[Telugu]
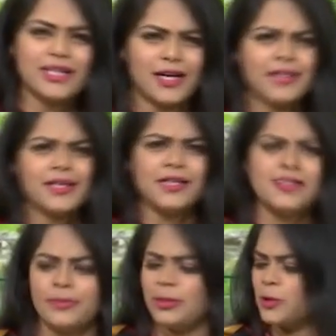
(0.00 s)
చాలా చాలా
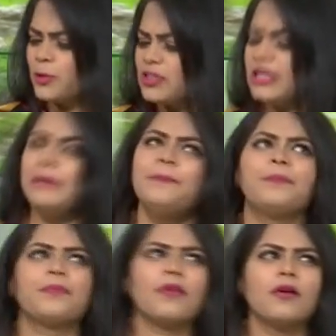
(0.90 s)
సింపుల్ చూస్తే
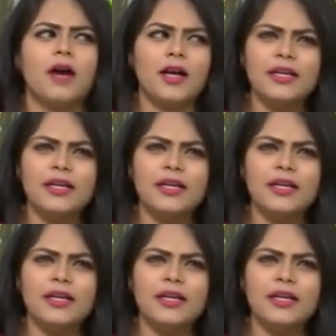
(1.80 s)
అంటే